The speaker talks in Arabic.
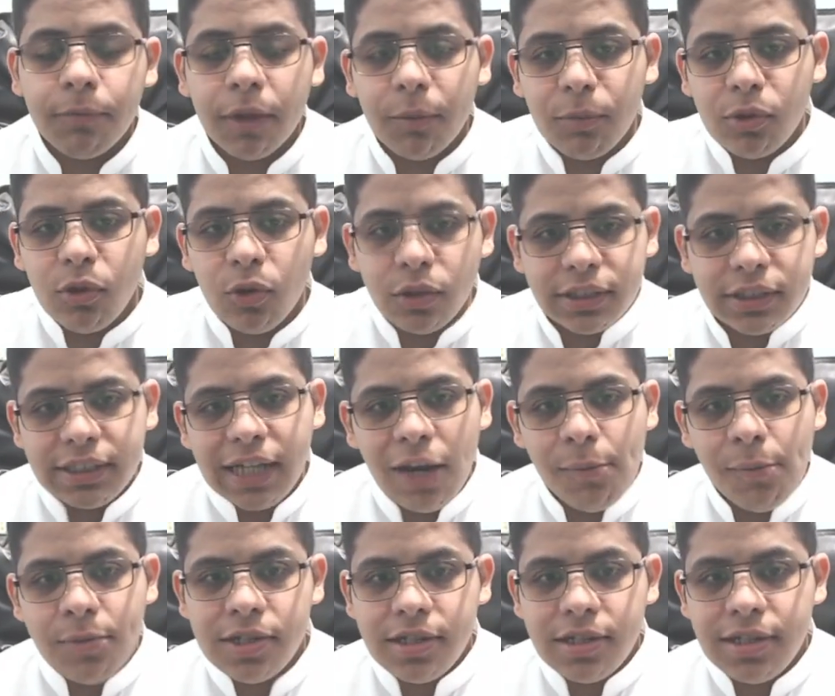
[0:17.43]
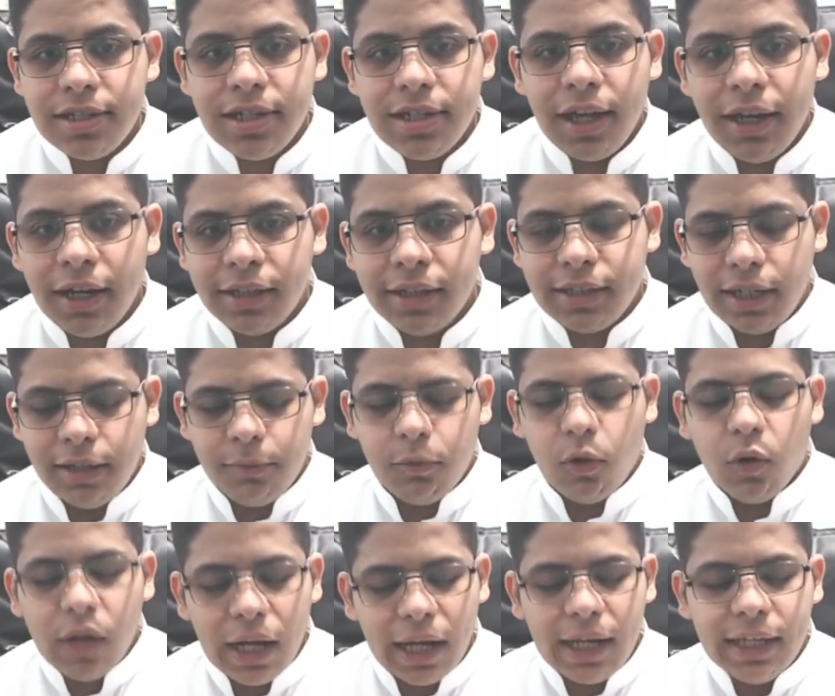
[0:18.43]
بالدروس الجايه بالسلسله الجايه راح اتكلم
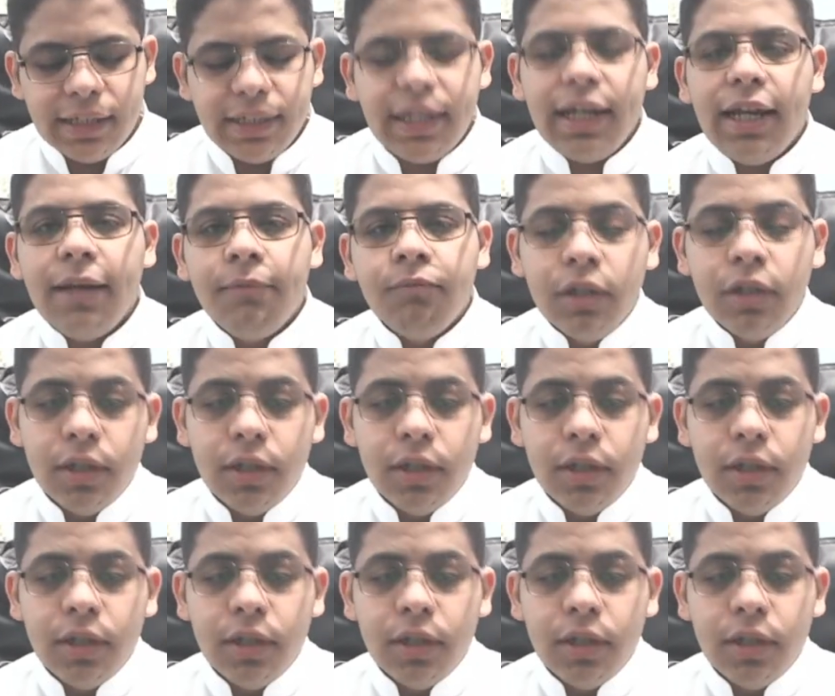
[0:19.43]
ونركز على